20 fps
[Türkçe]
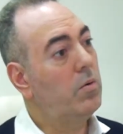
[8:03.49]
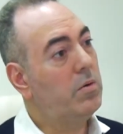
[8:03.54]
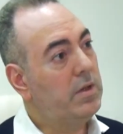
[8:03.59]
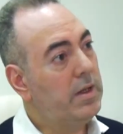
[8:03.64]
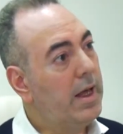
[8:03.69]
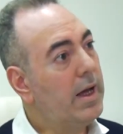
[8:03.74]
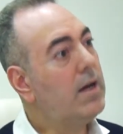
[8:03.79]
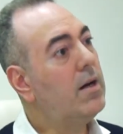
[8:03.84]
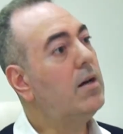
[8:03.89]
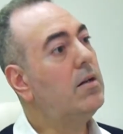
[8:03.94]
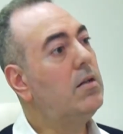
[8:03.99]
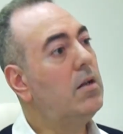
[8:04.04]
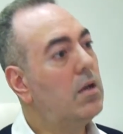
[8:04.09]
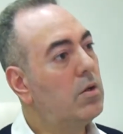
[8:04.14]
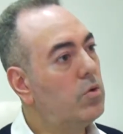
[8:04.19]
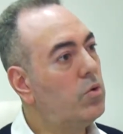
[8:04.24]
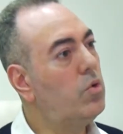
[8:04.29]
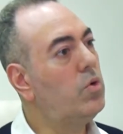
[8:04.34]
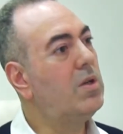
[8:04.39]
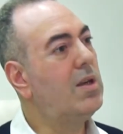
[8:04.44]
Ne
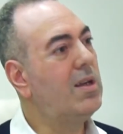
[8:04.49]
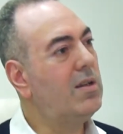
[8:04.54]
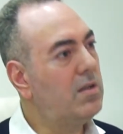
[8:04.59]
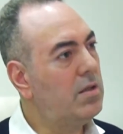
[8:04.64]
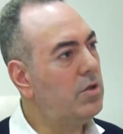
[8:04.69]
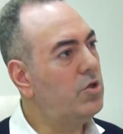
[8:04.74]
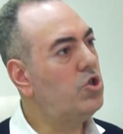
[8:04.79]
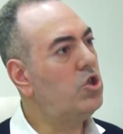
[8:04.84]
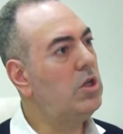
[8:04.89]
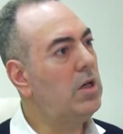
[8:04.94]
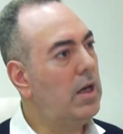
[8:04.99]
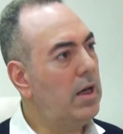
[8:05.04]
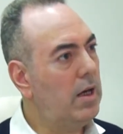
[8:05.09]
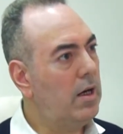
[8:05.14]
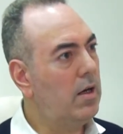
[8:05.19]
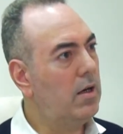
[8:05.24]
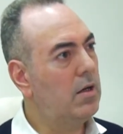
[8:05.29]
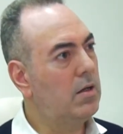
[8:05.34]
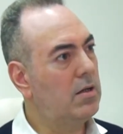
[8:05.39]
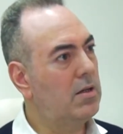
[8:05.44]
kadar
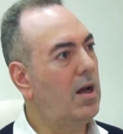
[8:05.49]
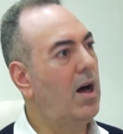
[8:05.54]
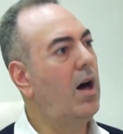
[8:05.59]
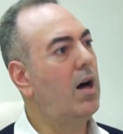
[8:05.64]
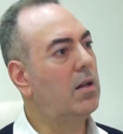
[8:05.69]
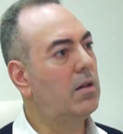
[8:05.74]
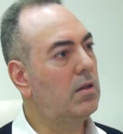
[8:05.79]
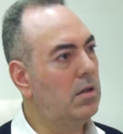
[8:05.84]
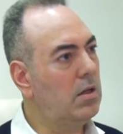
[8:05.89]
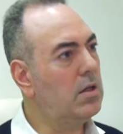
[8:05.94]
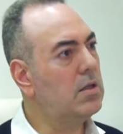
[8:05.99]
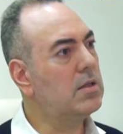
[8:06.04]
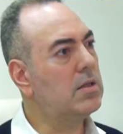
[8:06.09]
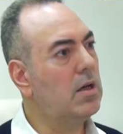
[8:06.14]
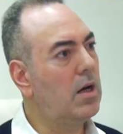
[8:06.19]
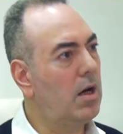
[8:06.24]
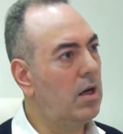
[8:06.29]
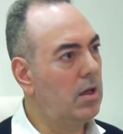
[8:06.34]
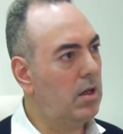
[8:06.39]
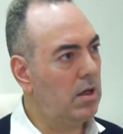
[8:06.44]
tüketiciye rahatlık
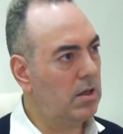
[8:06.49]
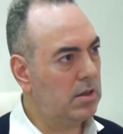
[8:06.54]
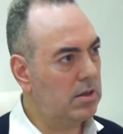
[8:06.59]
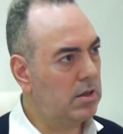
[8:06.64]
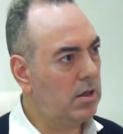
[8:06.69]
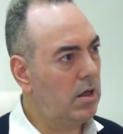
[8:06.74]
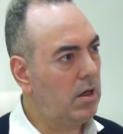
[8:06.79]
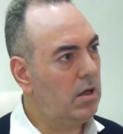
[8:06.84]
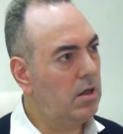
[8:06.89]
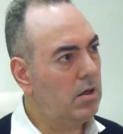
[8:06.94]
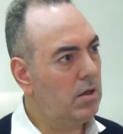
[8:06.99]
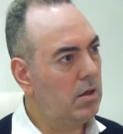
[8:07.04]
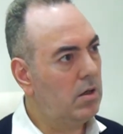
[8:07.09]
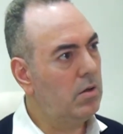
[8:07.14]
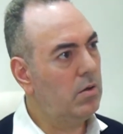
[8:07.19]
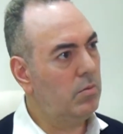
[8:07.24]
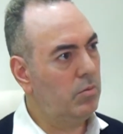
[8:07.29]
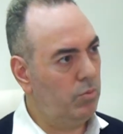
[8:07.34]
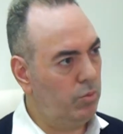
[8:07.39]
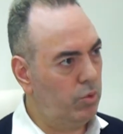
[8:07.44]
sağlarsa
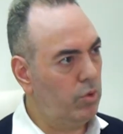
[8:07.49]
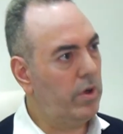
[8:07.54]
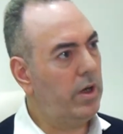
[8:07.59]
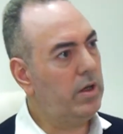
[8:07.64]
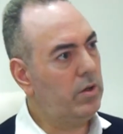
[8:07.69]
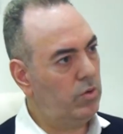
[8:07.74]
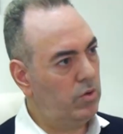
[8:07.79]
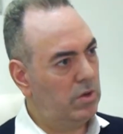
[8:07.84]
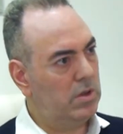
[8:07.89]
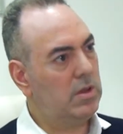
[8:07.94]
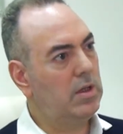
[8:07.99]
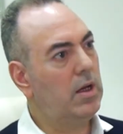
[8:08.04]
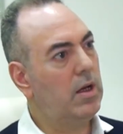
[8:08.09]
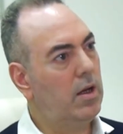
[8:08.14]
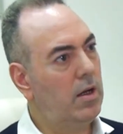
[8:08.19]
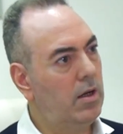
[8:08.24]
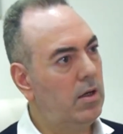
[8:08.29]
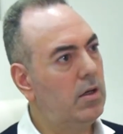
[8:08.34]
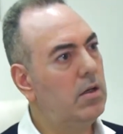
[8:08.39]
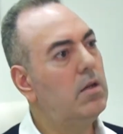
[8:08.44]
bu
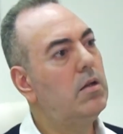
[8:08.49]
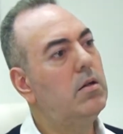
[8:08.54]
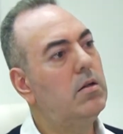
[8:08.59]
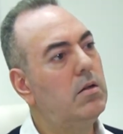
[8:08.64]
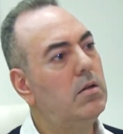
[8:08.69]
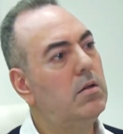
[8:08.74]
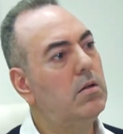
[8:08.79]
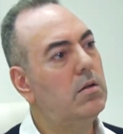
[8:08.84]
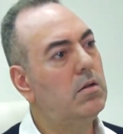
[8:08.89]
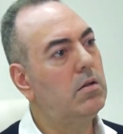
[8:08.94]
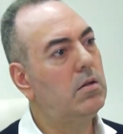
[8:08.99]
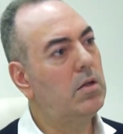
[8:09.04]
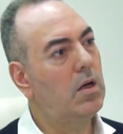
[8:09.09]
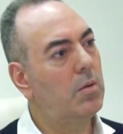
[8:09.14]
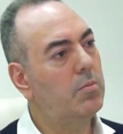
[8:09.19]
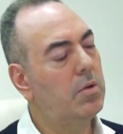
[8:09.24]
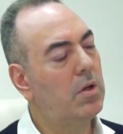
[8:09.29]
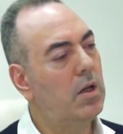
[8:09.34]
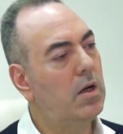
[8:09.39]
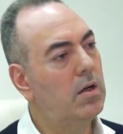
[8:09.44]
endüstriyel e,
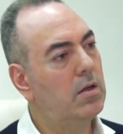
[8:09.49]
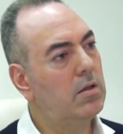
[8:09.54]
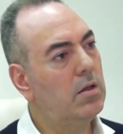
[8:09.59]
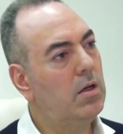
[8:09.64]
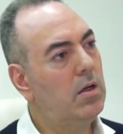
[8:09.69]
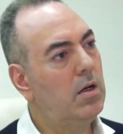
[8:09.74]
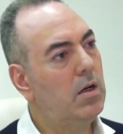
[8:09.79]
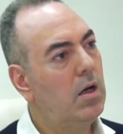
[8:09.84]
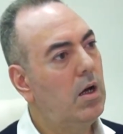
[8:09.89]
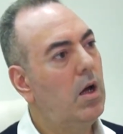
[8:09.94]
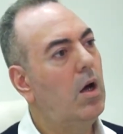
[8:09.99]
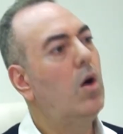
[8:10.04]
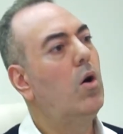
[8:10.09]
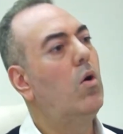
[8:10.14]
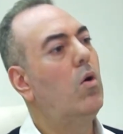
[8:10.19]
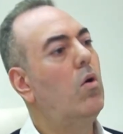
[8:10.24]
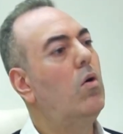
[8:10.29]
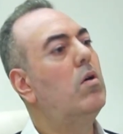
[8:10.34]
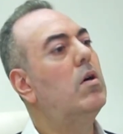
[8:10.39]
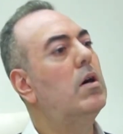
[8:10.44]
yapılarda
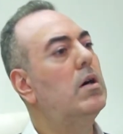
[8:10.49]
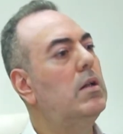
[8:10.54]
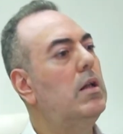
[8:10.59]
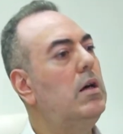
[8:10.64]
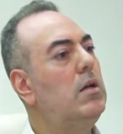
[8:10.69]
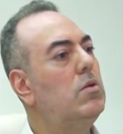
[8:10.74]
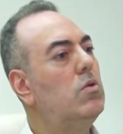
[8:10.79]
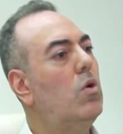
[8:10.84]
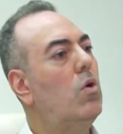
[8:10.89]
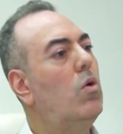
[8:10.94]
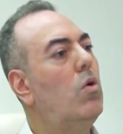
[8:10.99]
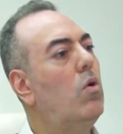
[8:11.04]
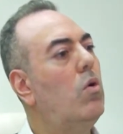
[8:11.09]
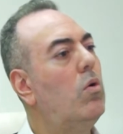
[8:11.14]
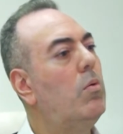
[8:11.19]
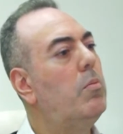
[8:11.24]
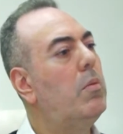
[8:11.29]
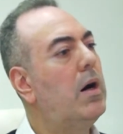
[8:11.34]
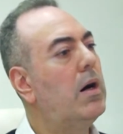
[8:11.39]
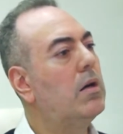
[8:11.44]
o kadar
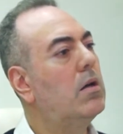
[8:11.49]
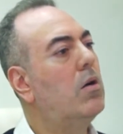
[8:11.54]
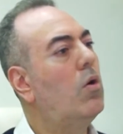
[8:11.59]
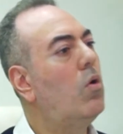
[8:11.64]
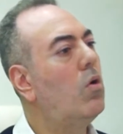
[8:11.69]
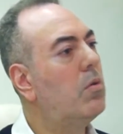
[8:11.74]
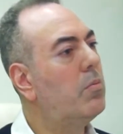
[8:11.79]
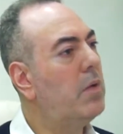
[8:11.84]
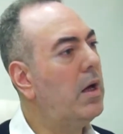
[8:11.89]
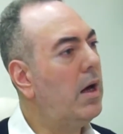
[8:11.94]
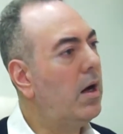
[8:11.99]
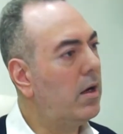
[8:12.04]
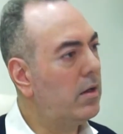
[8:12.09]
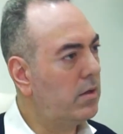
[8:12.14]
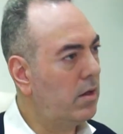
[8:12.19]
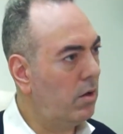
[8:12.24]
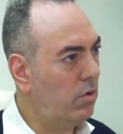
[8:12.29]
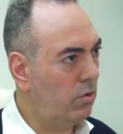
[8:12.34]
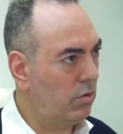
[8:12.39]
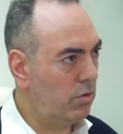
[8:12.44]
o marka olmaya
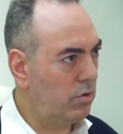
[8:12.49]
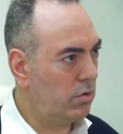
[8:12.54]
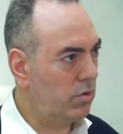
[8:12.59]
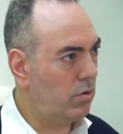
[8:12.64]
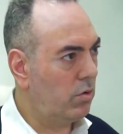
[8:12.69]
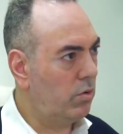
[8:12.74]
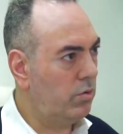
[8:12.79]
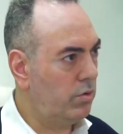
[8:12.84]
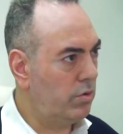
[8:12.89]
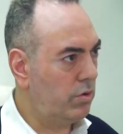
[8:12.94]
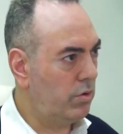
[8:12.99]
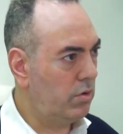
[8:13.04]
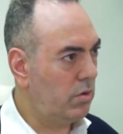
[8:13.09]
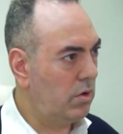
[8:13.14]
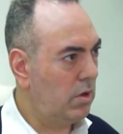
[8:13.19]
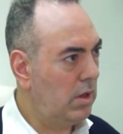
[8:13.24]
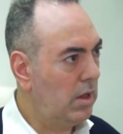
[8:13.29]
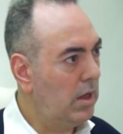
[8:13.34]
aday olur o ürün.